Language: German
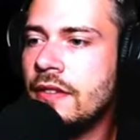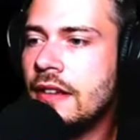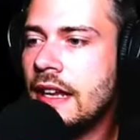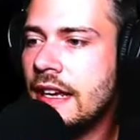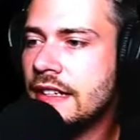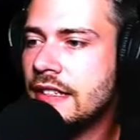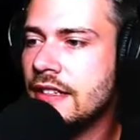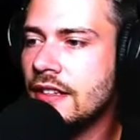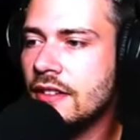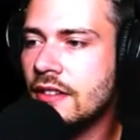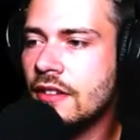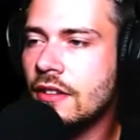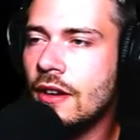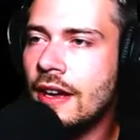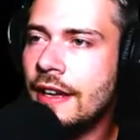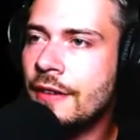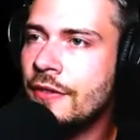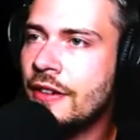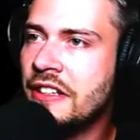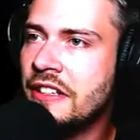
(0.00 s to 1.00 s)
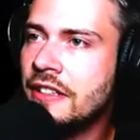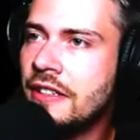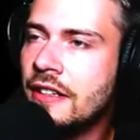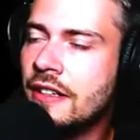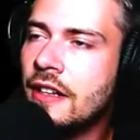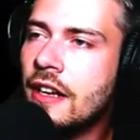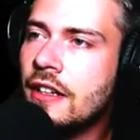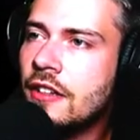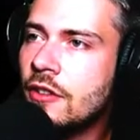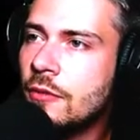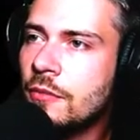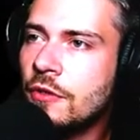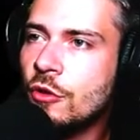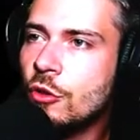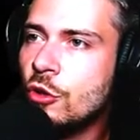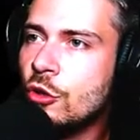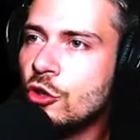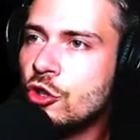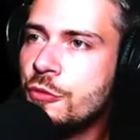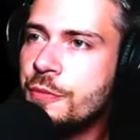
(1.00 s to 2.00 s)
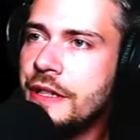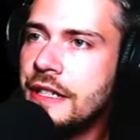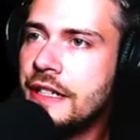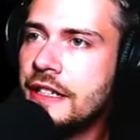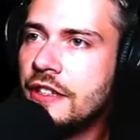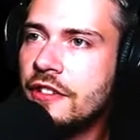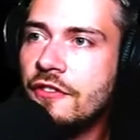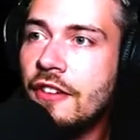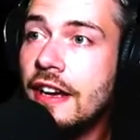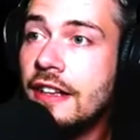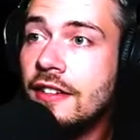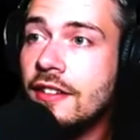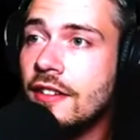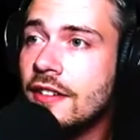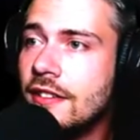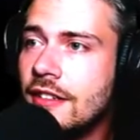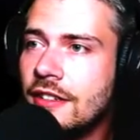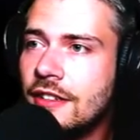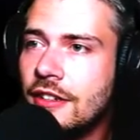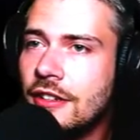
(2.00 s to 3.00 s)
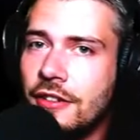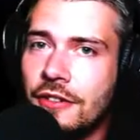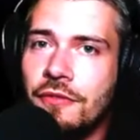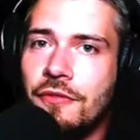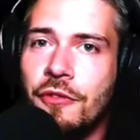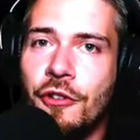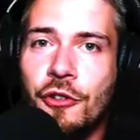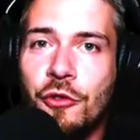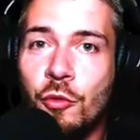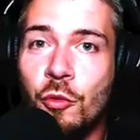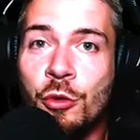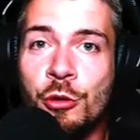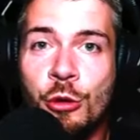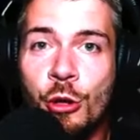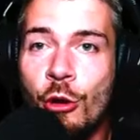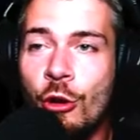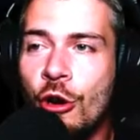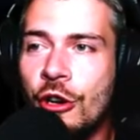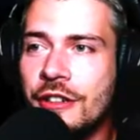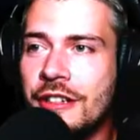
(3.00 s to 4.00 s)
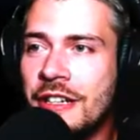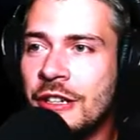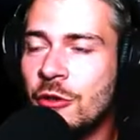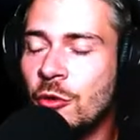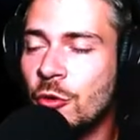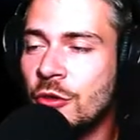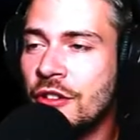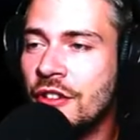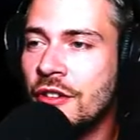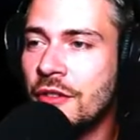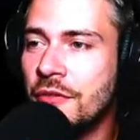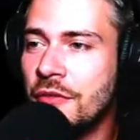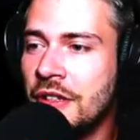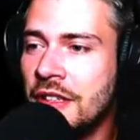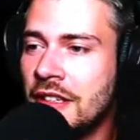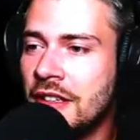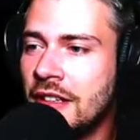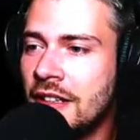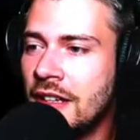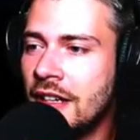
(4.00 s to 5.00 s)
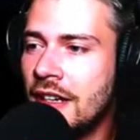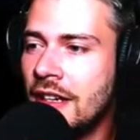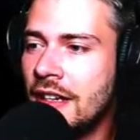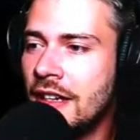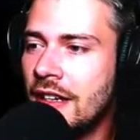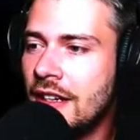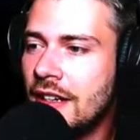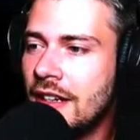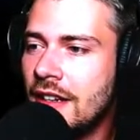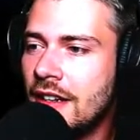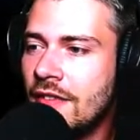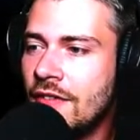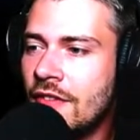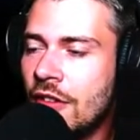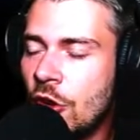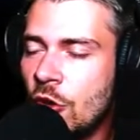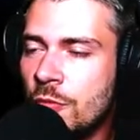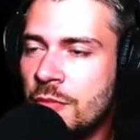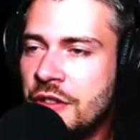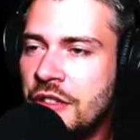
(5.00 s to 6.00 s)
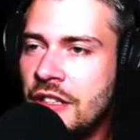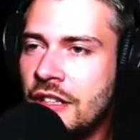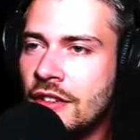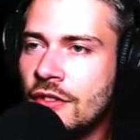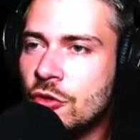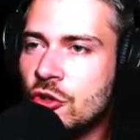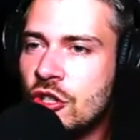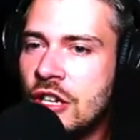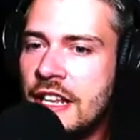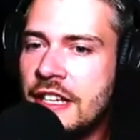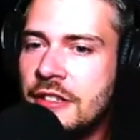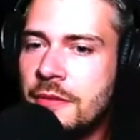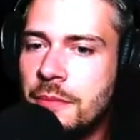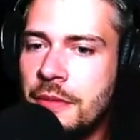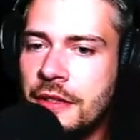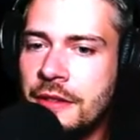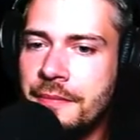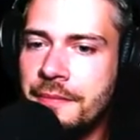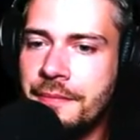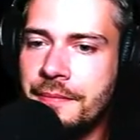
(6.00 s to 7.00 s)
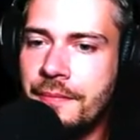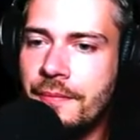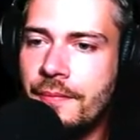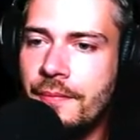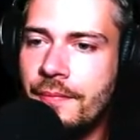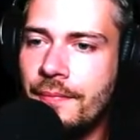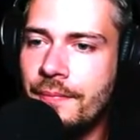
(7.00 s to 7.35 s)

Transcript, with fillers: Vielleicht ist es auch einfach nicht gedacht zum Solo-Spielen. Ich weiß es nicht. Ich versuche nur irgendeinen Grund zu finden, warum ich hier so schlecht bin.